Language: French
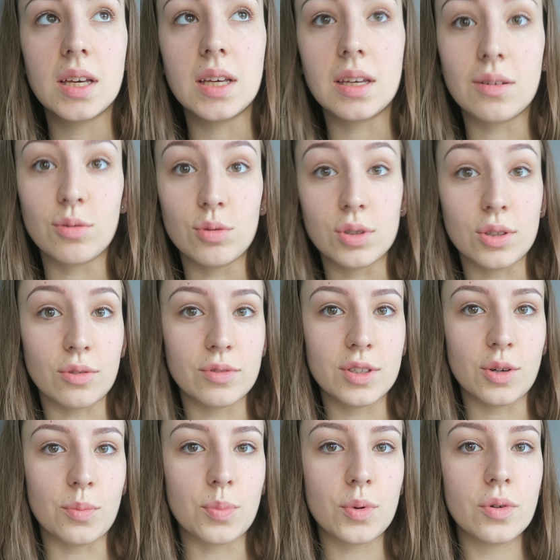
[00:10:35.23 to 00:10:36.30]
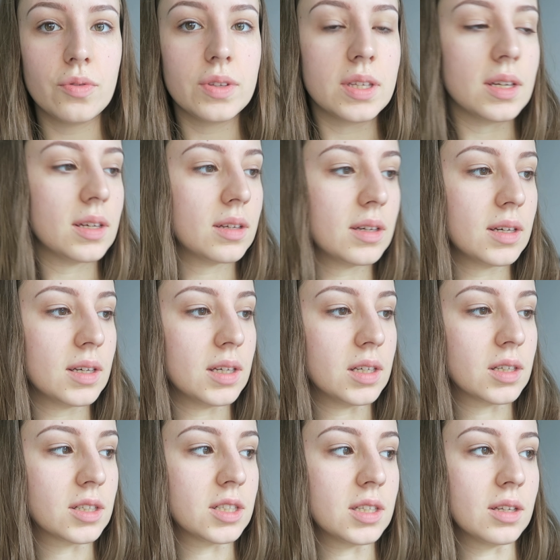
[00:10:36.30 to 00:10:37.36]
et que j'ai envie d'en
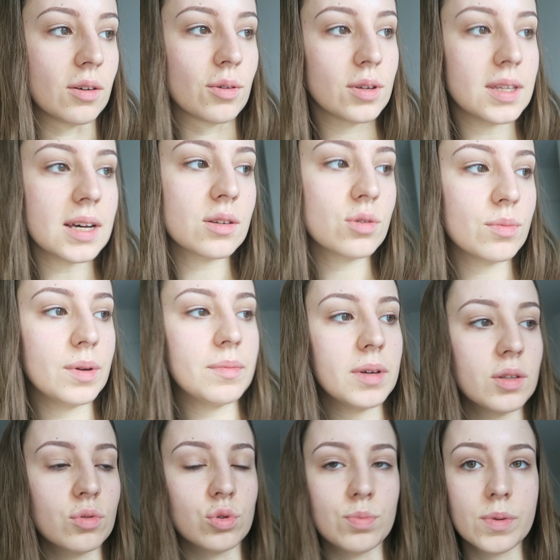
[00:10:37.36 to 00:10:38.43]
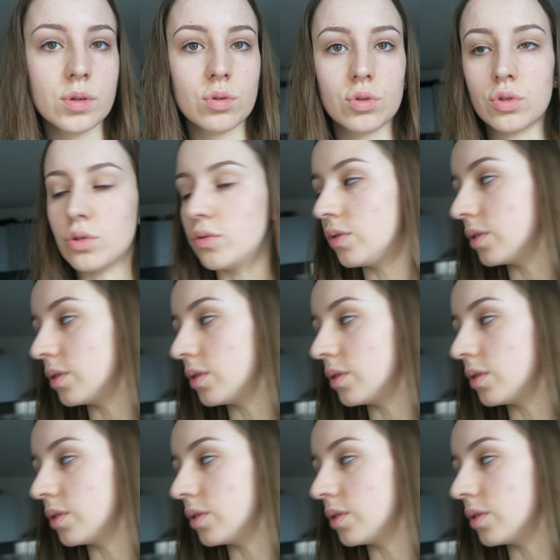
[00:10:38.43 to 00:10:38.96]
profiter et que j'ai des retards sur mes mails donc je pense que je